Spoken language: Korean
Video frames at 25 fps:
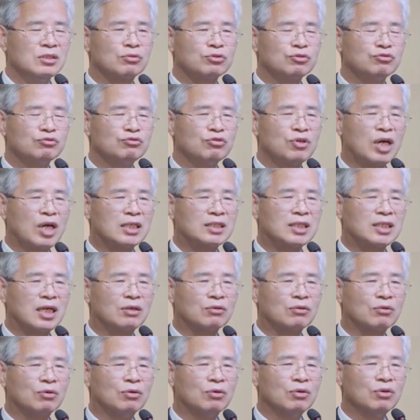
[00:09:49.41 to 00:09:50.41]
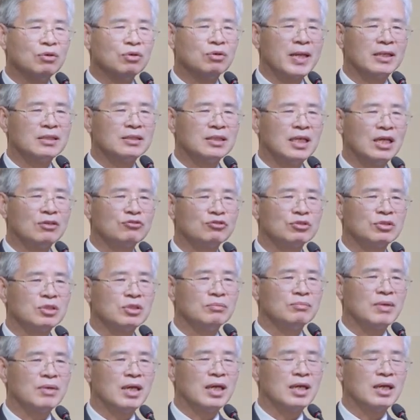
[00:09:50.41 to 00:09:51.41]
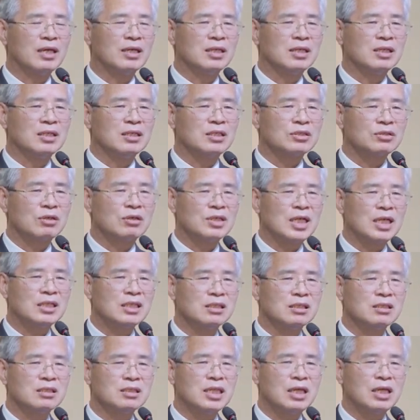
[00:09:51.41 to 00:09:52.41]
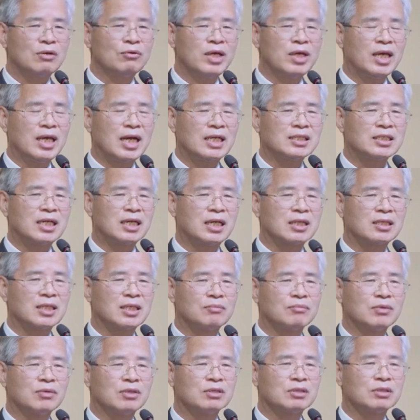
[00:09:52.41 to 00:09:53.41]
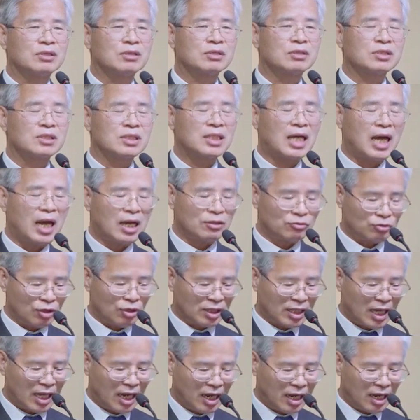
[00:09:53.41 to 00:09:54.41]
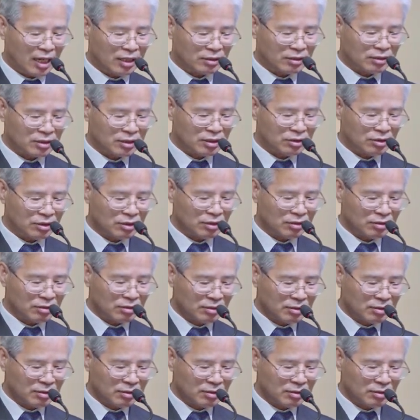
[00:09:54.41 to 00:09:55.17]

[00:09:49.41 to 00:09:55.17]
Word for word: 순종하지 않고 예수님의 선한 뜻대로 행하지 않았다면 그것은 다 죄다 하는 것이죠.